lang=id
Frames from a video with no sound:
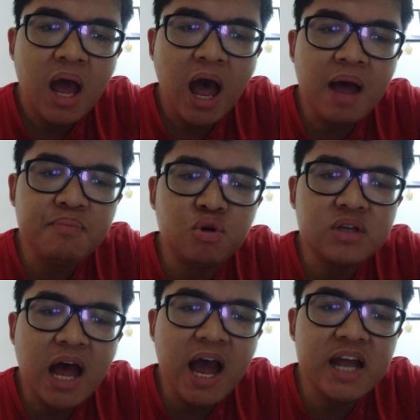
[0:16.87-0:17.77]

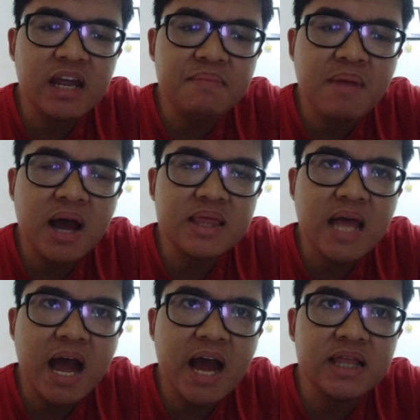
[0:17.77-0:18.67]
hapus air
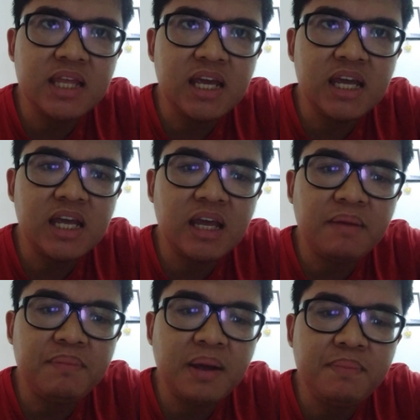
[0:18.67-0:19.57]
mata di
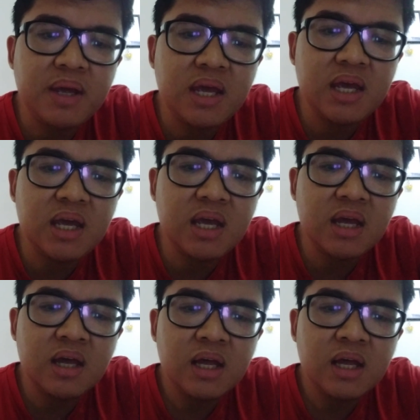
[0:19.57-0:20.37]
pipi